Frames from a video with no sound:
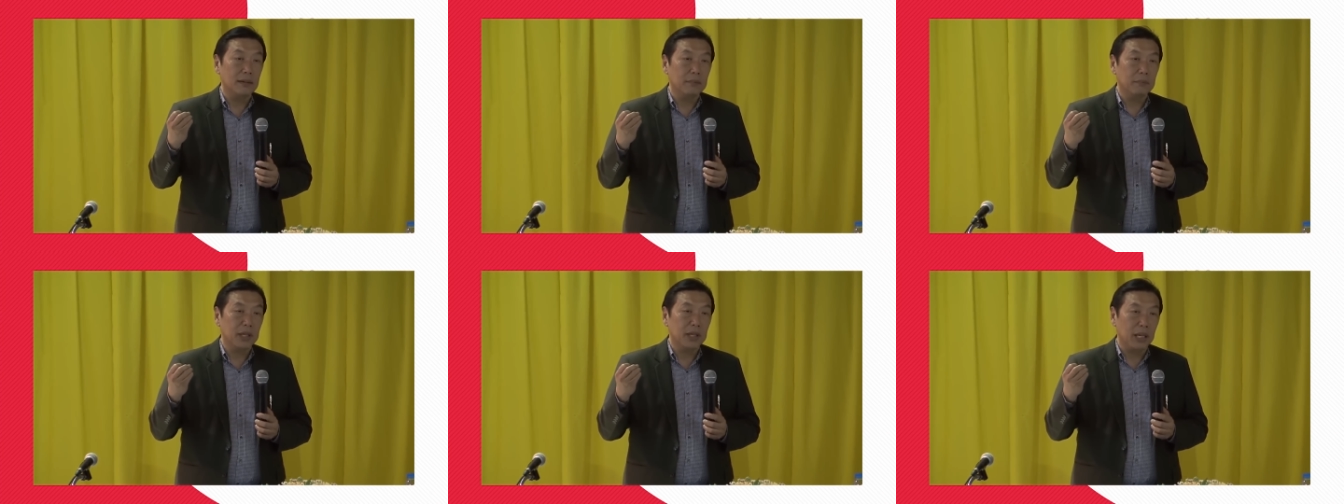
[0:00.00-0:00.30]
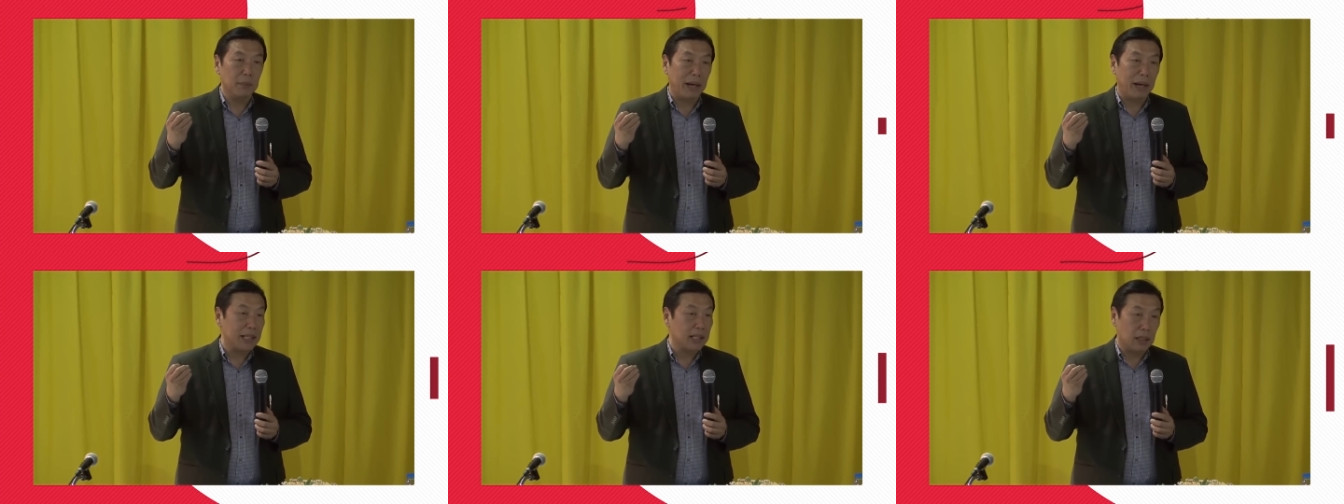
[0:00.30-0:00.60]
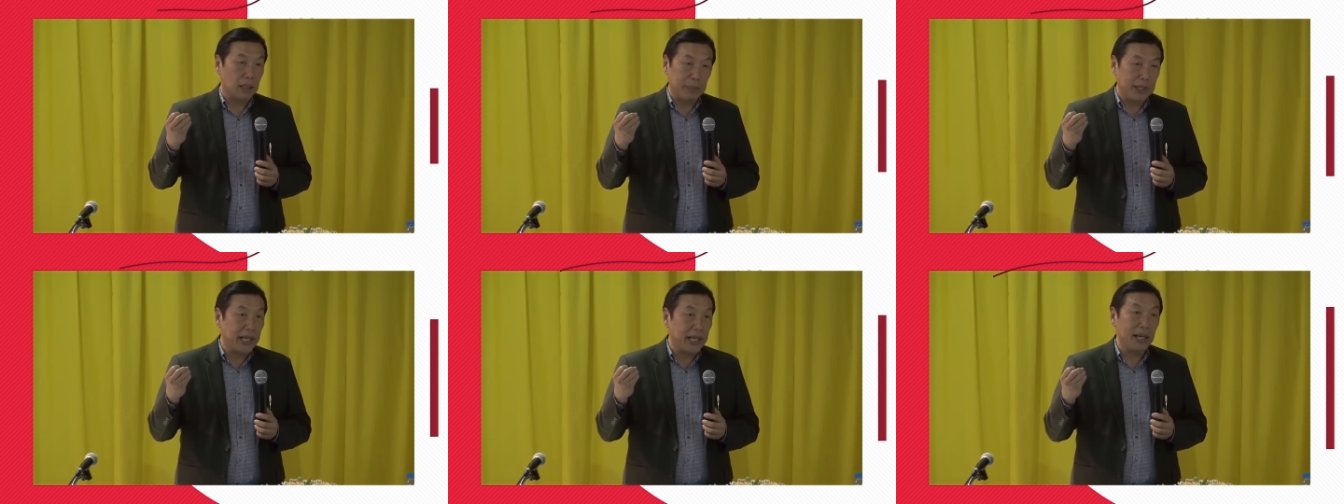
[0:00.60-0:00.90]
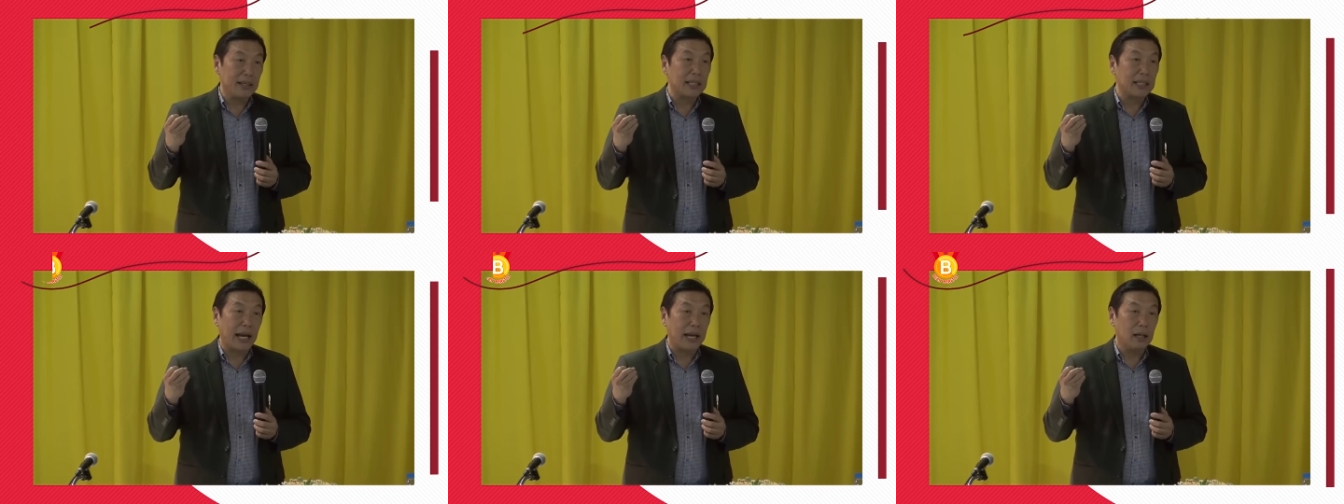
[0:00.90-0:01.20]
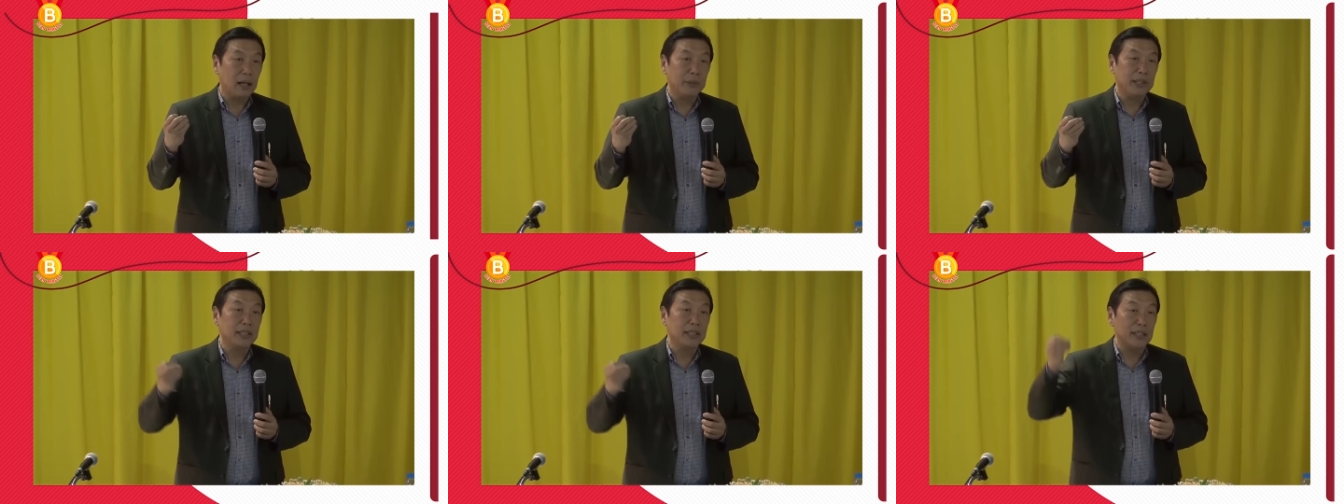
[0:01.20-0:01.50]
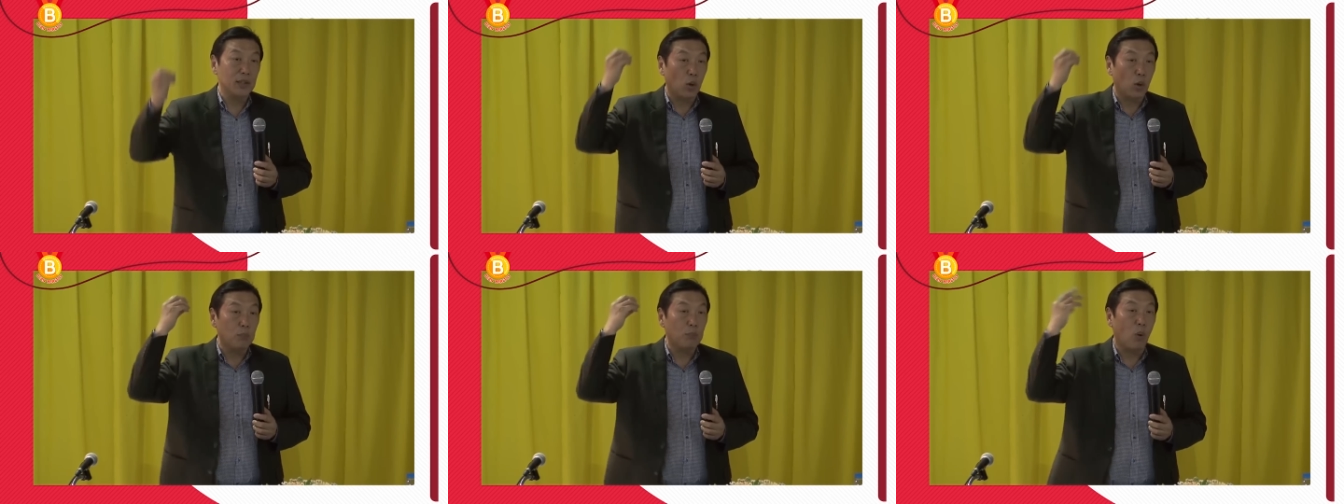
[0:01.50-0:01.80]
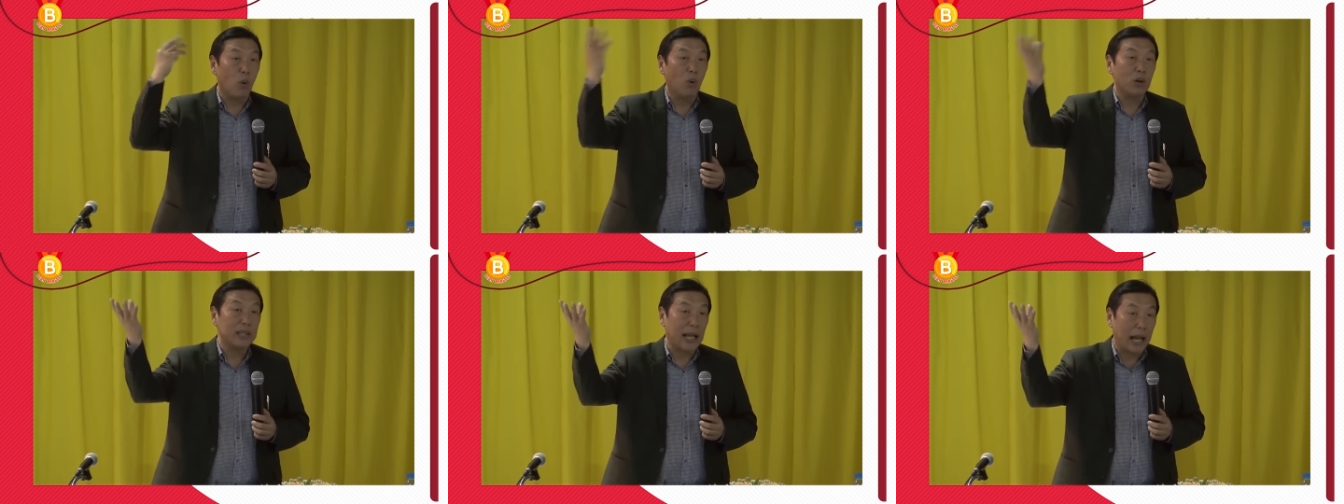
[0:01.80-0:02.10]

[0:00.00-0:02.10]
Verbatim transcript: ไม่ได้มาจากประเทศไทยเราไปซื้อนมผง